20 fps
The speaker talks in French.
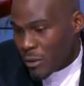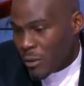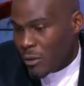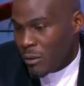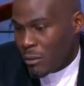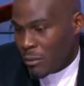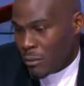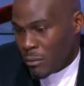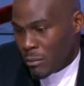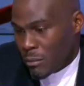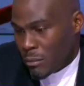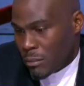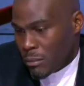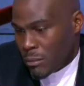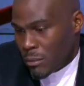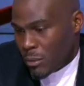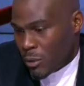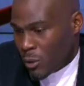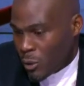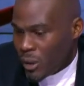que
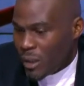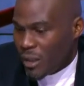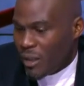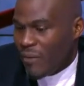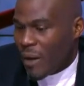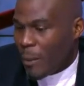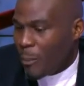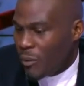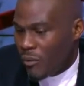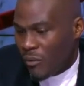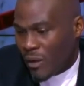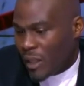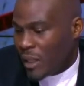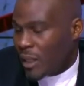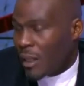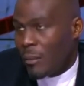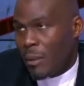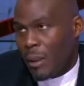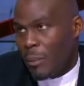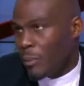le Liverpool va
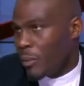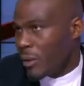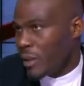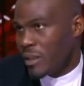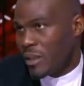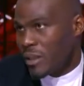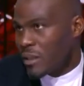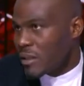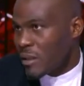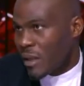aller là-bas pour essayer de